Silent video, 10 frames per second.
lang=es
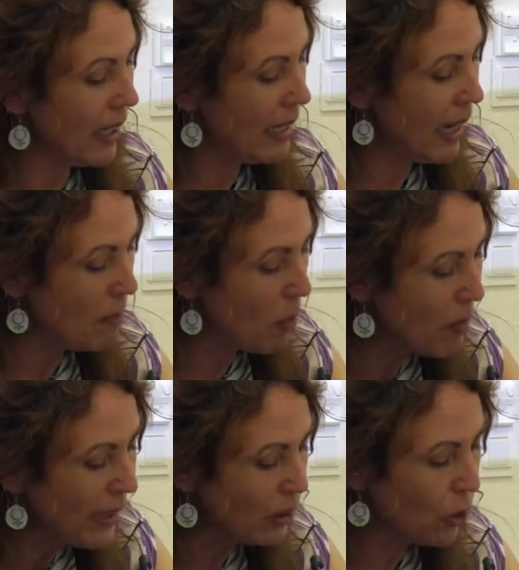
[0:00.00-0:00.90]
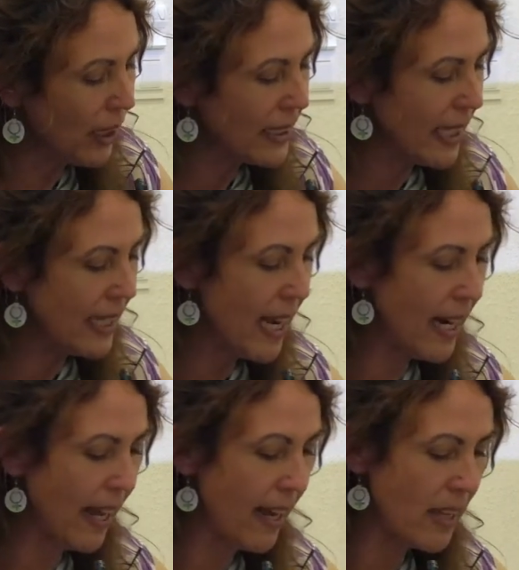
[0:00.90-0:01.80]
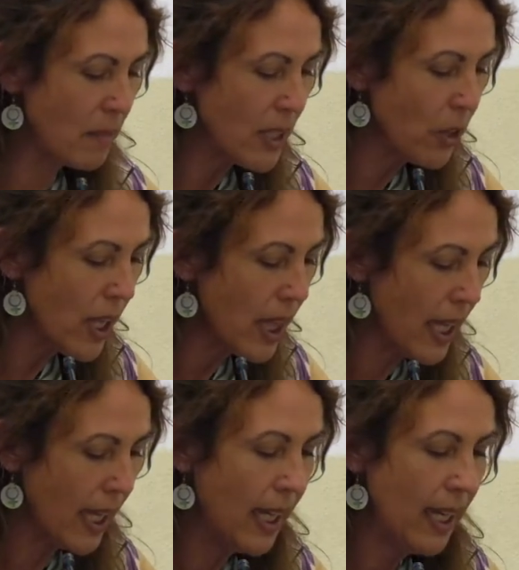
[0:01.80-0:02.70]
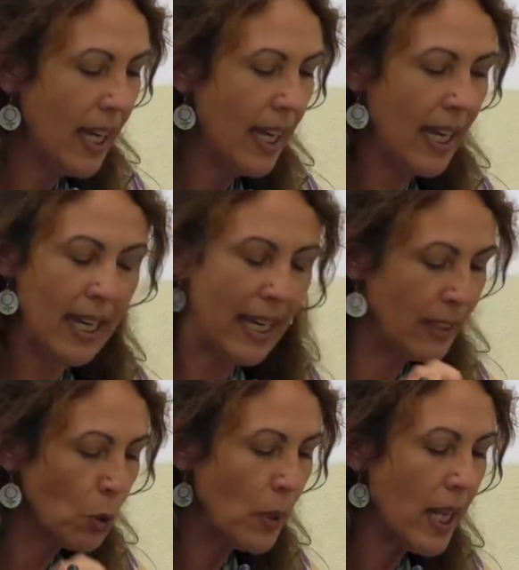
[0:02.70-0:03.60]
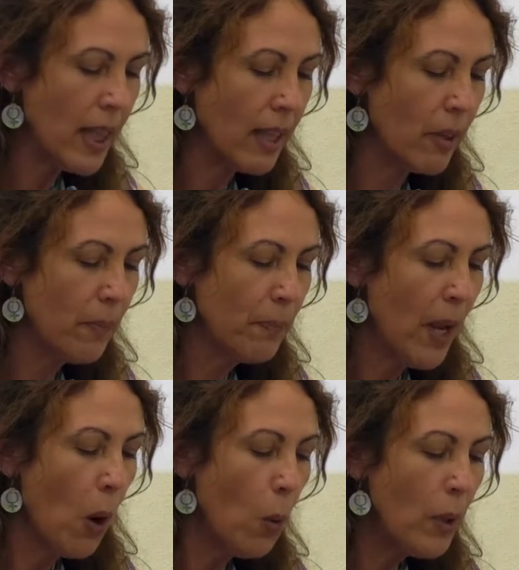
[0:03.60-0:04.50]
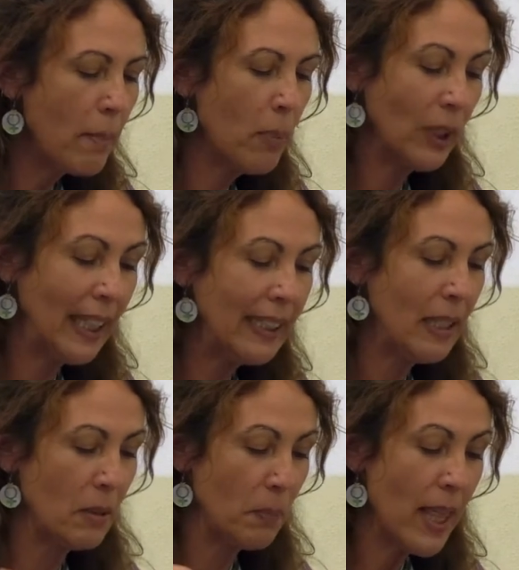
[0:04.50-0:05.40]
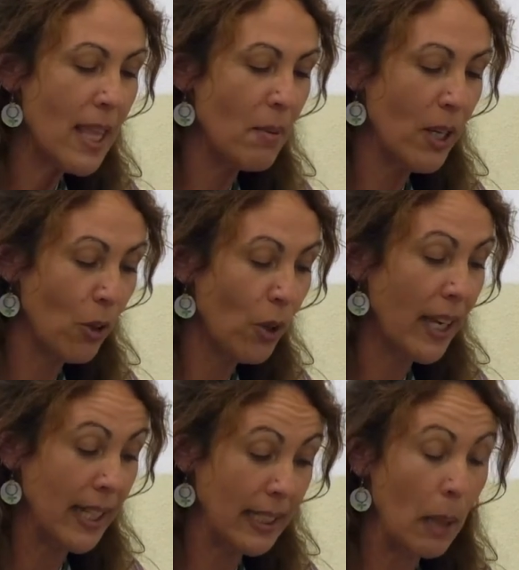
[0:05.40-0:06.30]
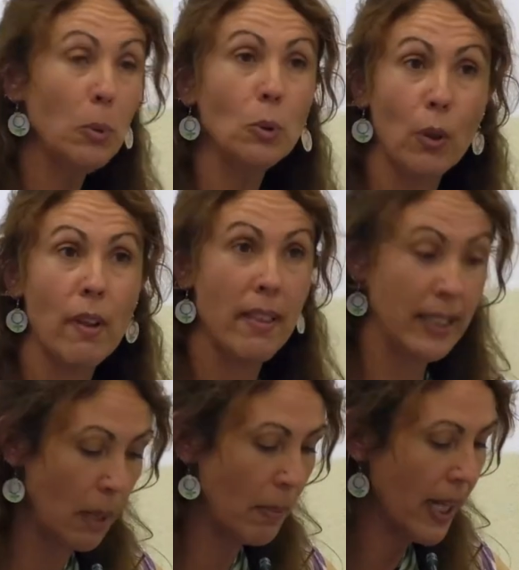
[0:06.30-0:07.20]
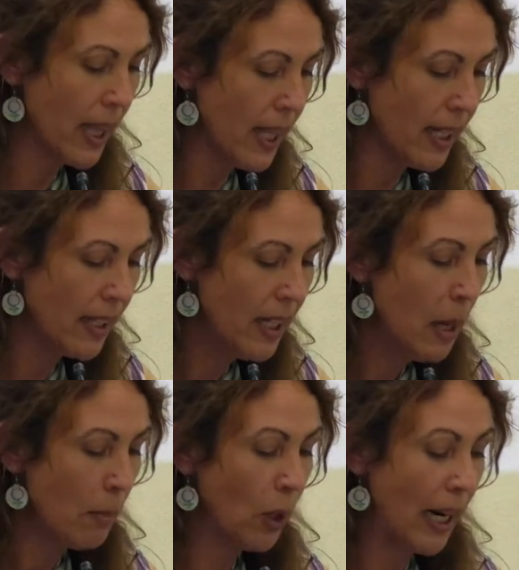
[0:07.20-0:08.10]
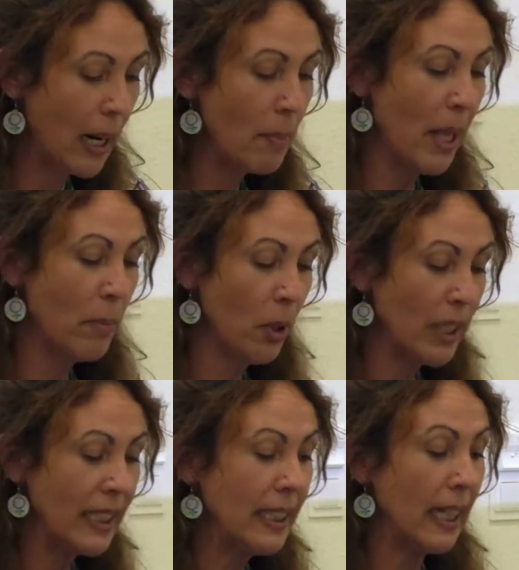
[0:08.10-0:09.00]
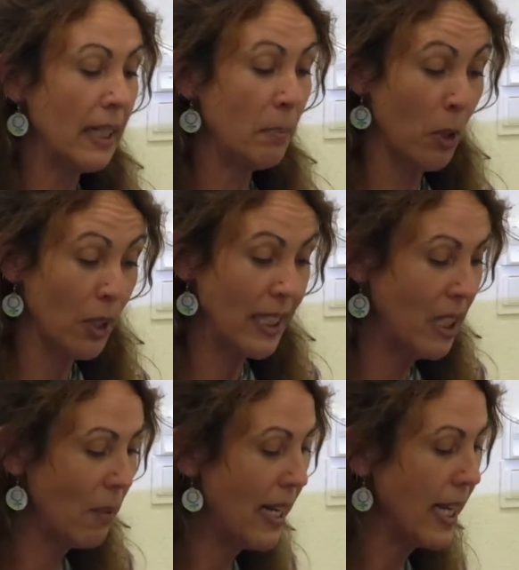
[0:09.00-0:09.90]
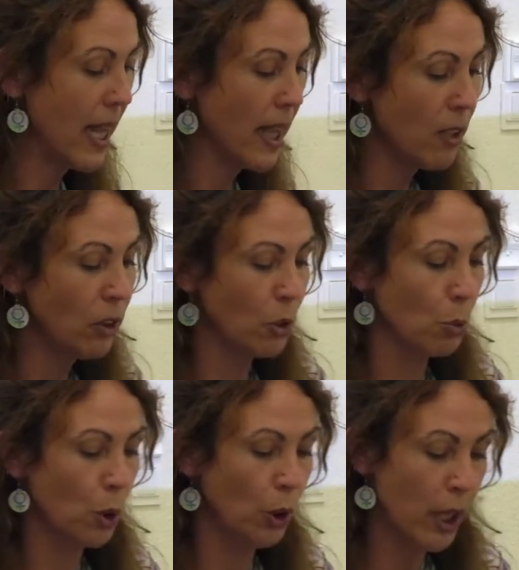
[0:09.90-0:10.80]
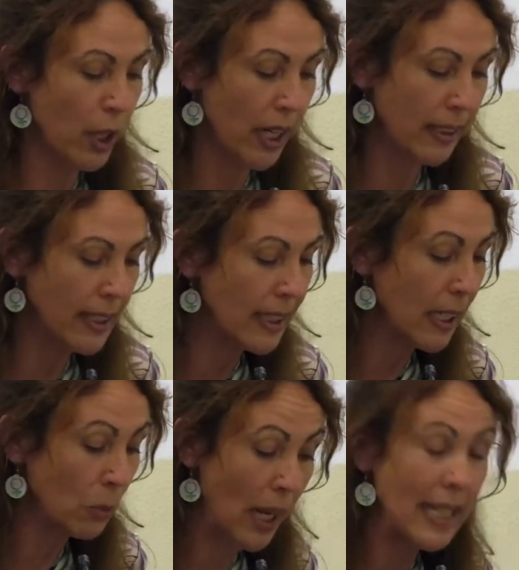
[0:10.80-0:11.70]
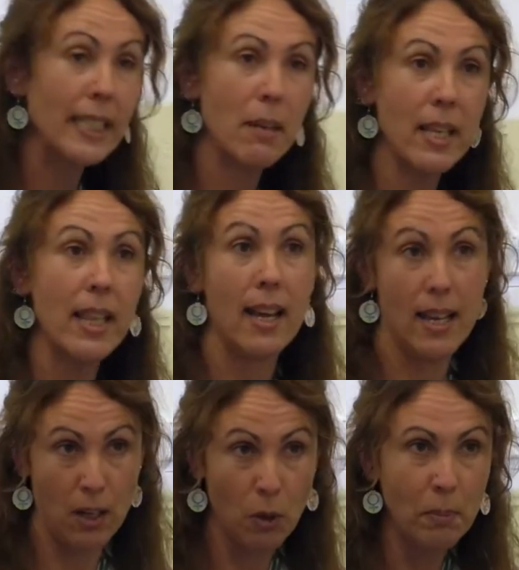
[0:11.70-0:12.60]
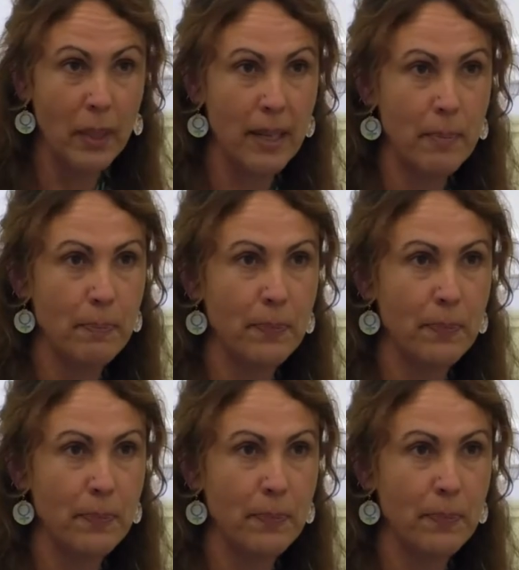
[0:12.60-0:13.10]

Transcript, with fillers: en el momento en que señala, además lo dice eh, en su inicio, una importante especie biológica está a punto de desaparecer por la rápida y progresiva liquidación de sus condicionantes naturales de vida, el hombre,